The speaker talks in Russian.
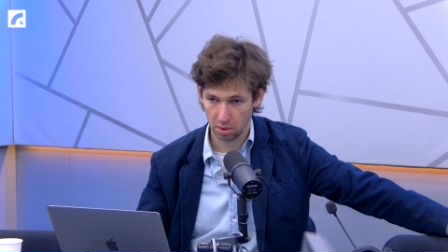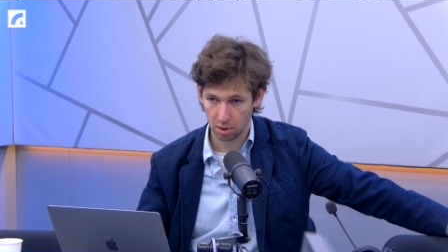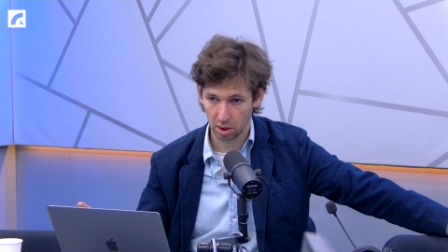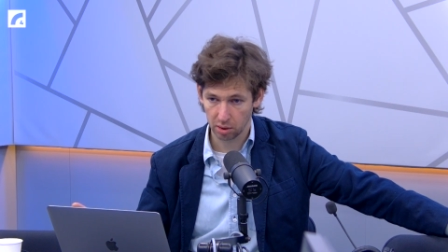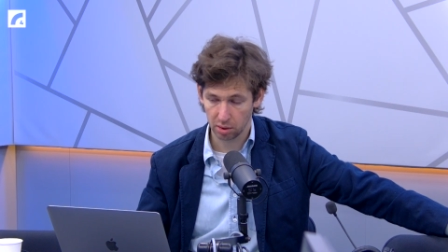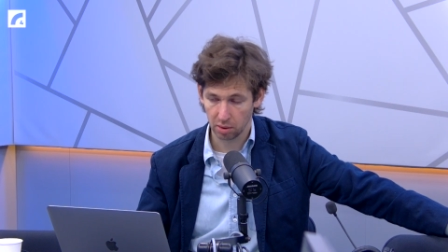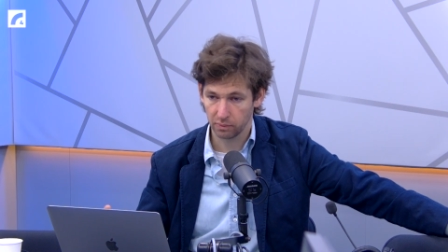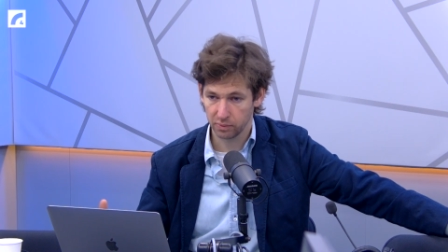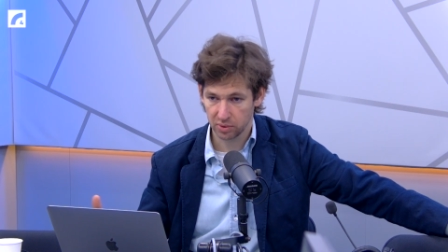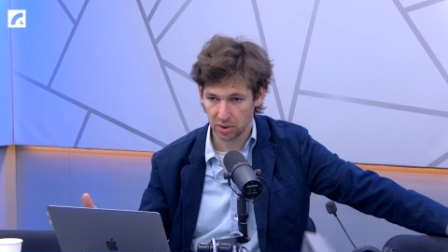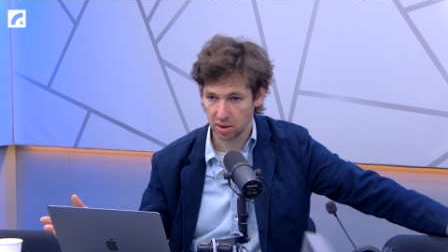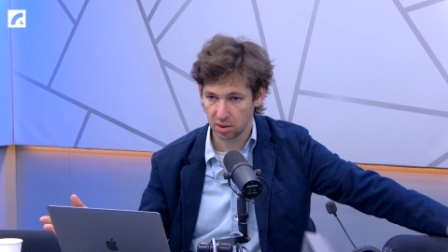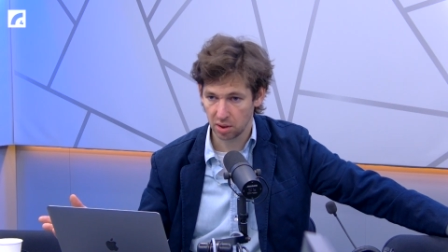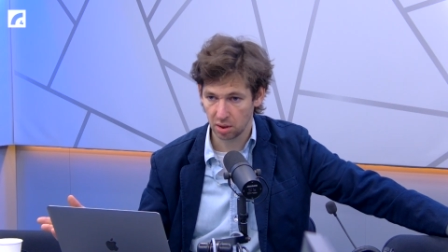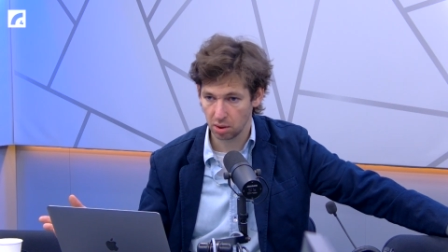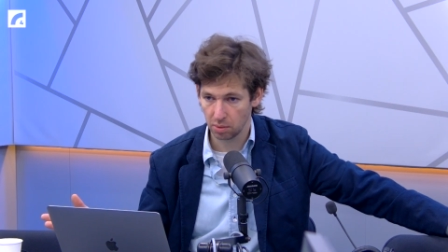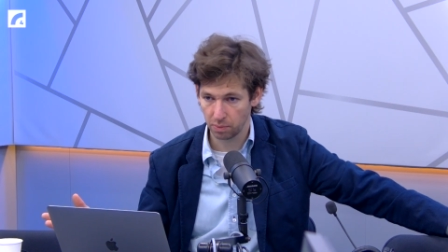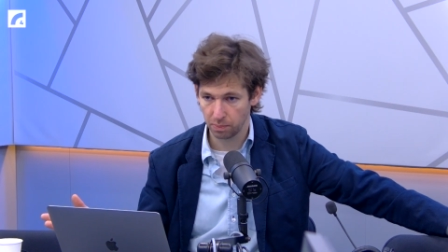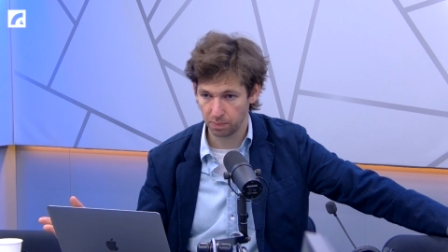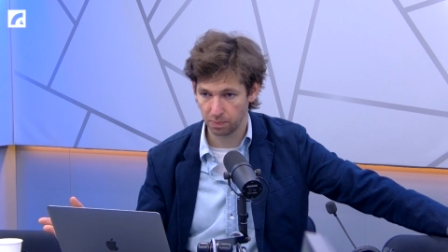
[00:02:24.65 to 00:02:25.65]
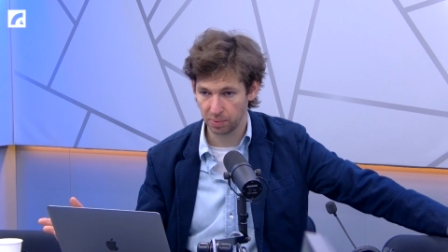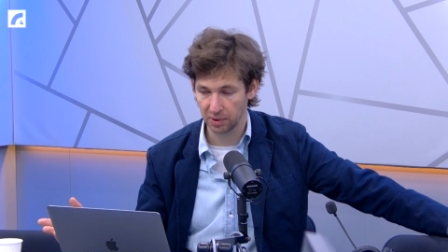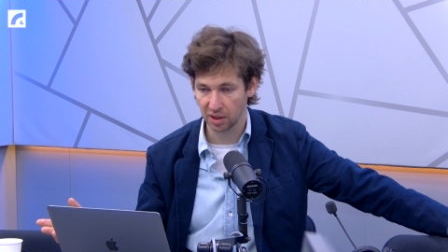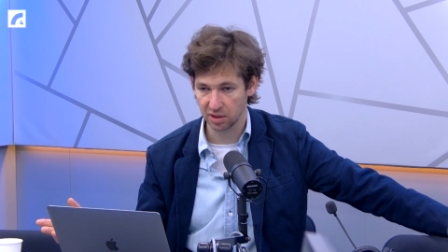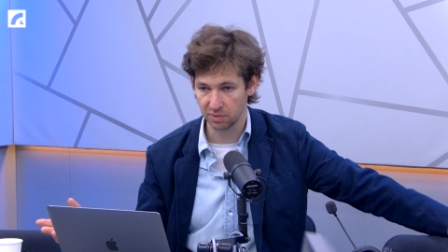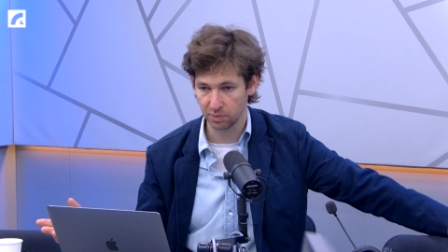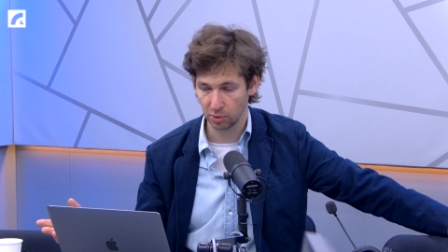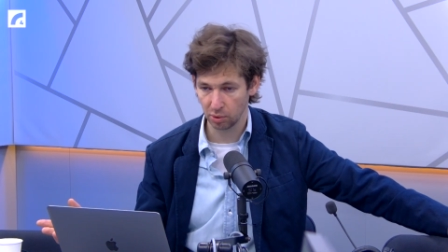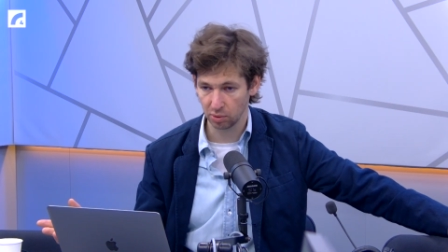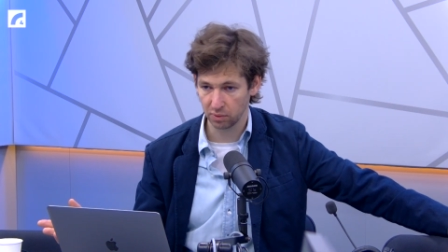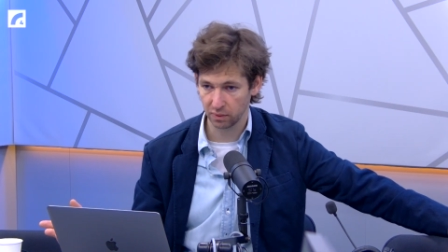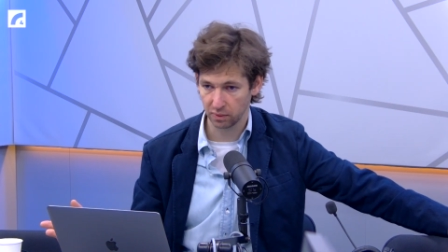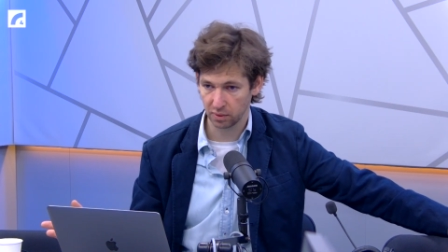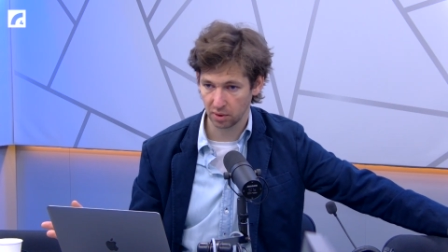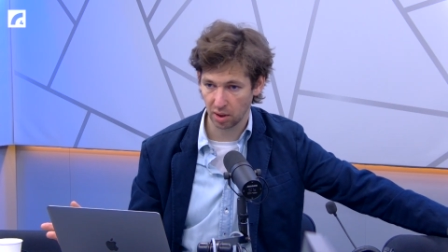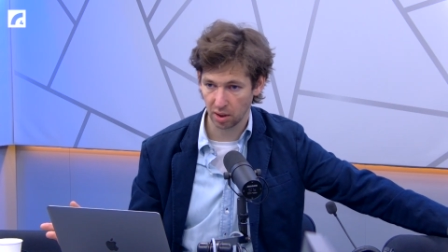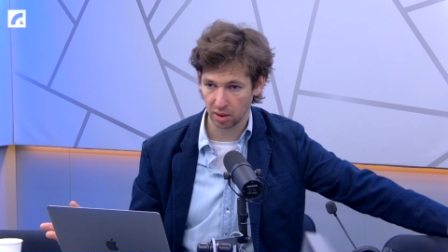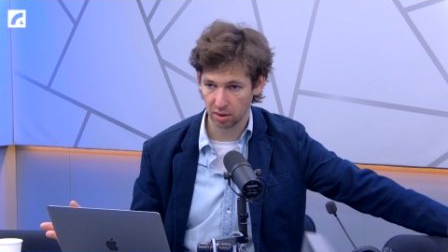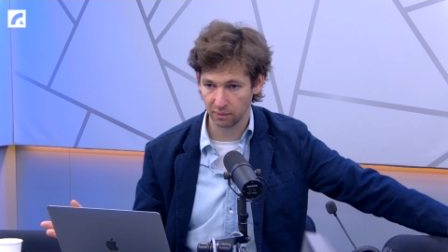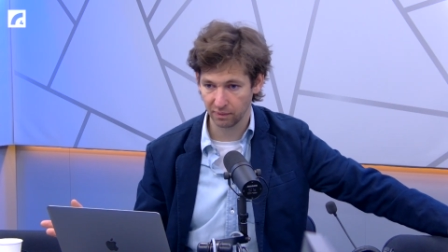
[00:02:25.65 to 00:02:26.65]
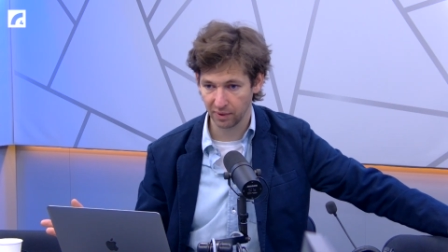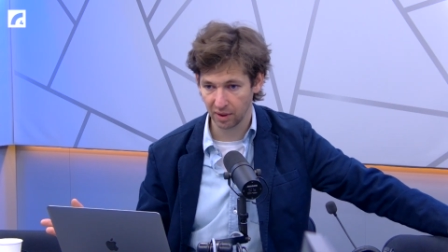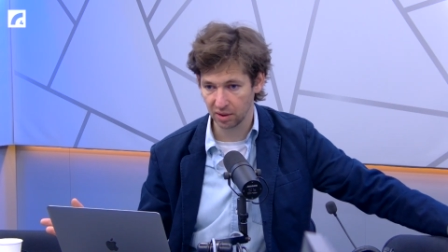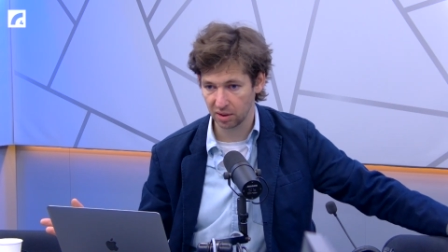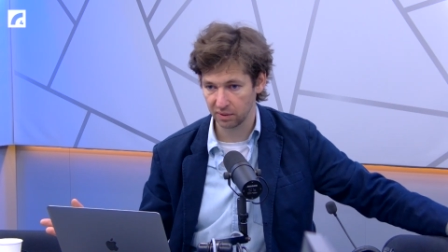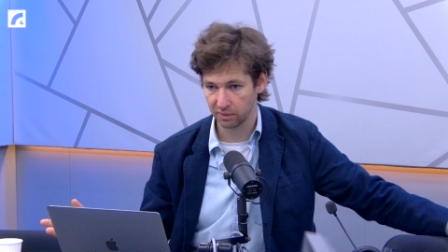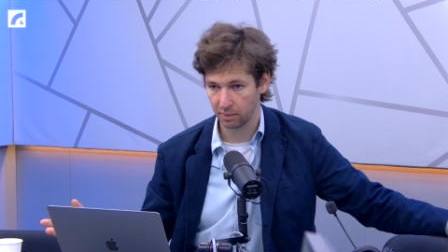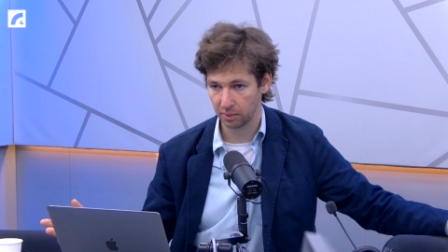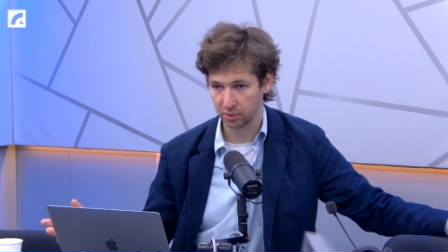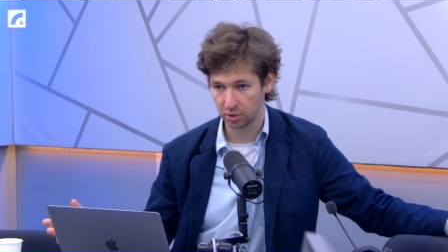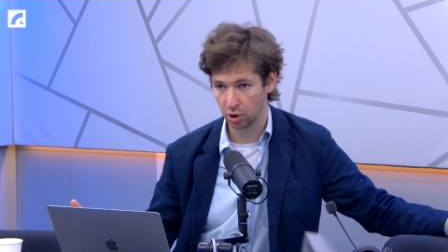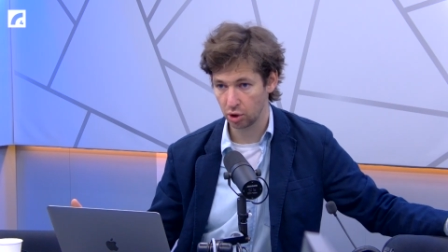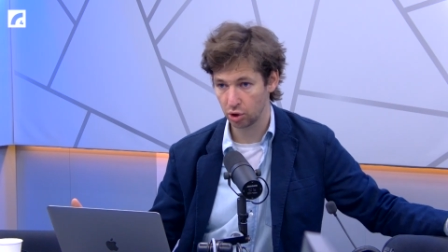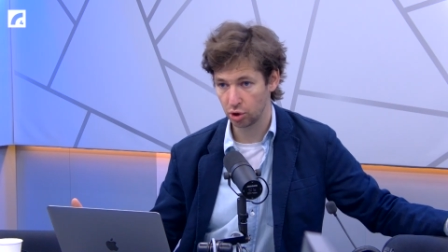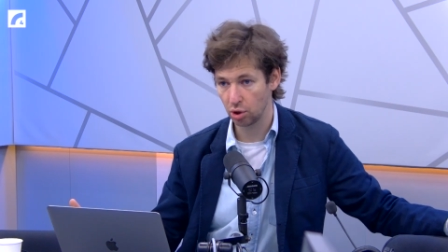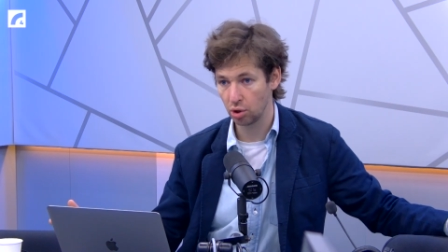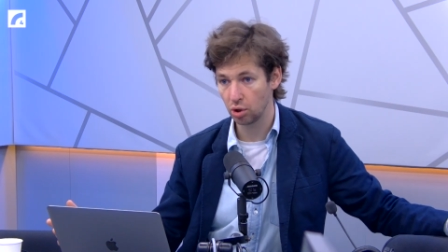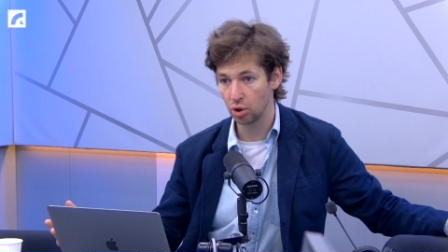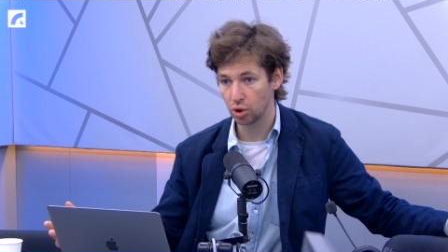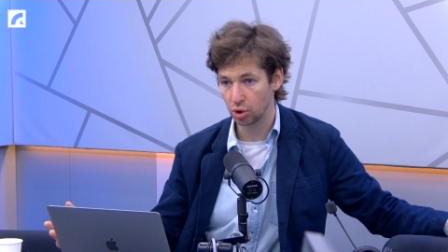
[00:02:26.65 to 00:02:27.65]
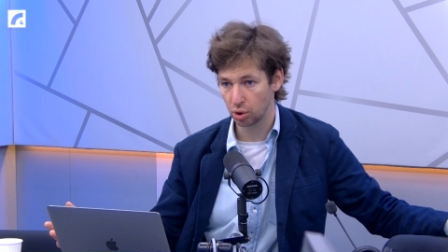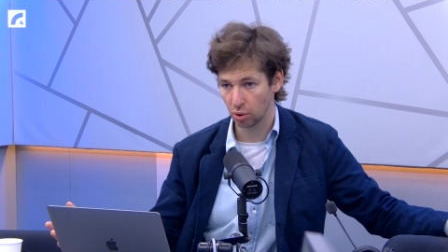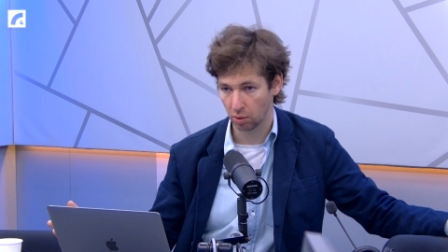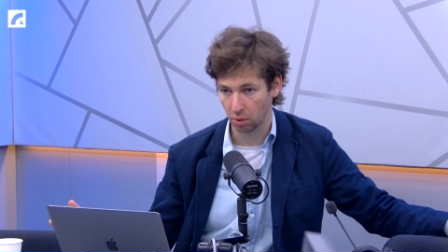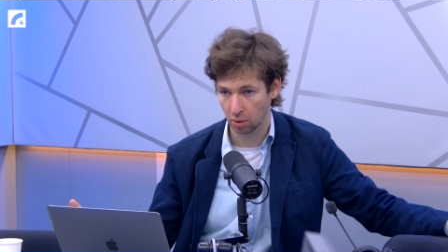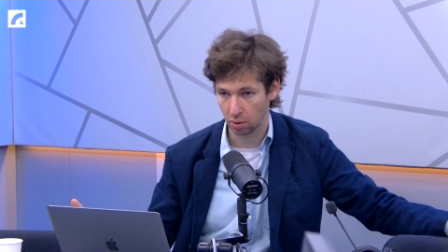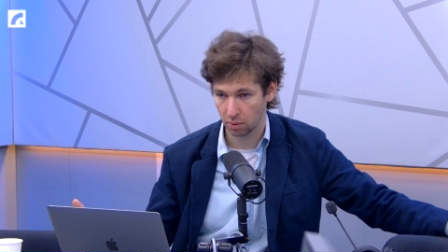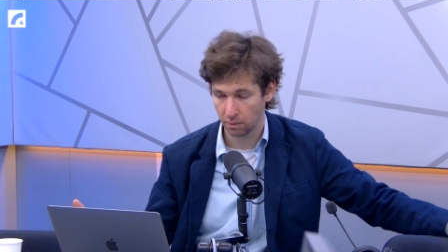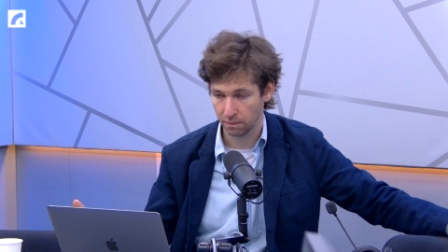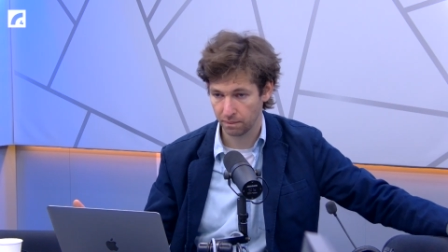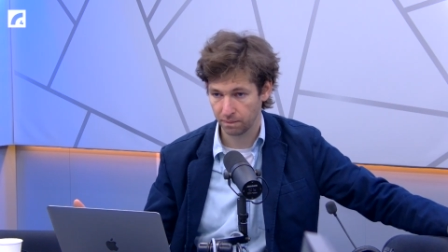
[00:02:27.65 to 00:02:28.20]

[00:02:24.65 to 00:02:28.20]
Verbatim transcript: Это, знаете, 15 минут на, на Вантовом, это еще ничего